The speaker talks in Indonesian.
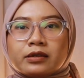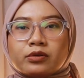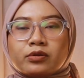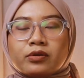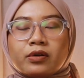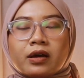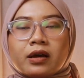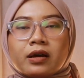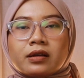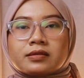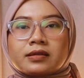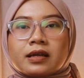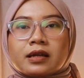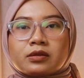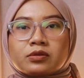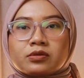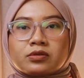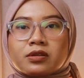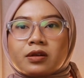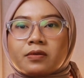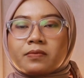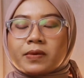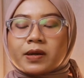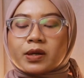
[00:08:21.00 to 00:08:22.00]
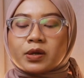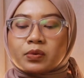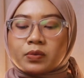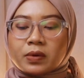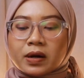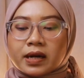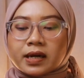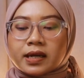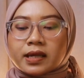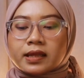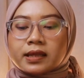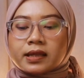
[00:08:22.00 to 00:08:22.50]
gitu ya satu sampai
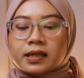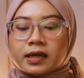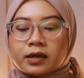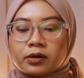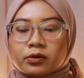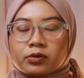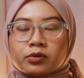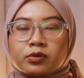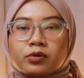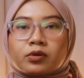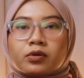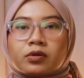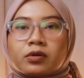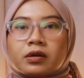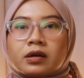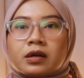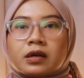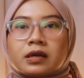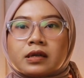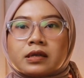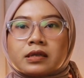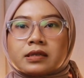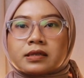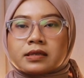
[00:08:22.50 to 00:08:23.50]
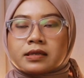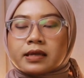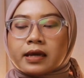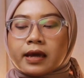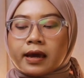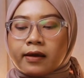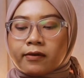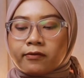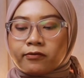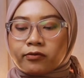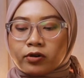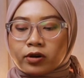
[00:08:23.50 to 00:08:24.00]
dua detik untuk si
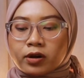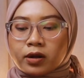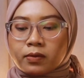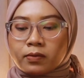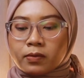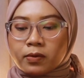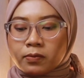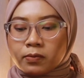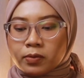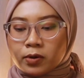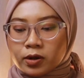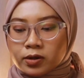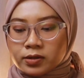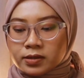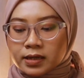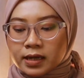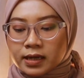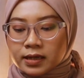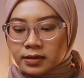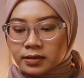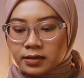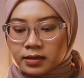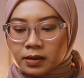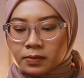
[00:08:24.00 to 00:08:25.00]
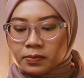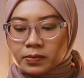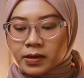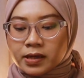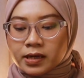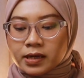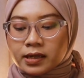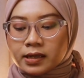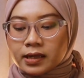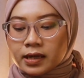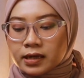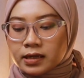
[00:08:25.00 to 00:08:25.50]
handphonenya memproses tapi
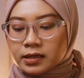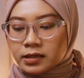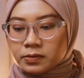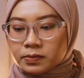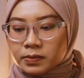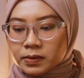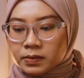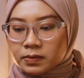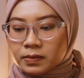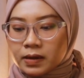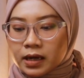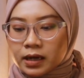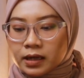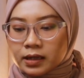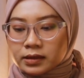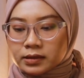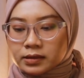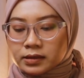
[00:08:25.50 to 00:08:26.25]
ini tadi cepet banget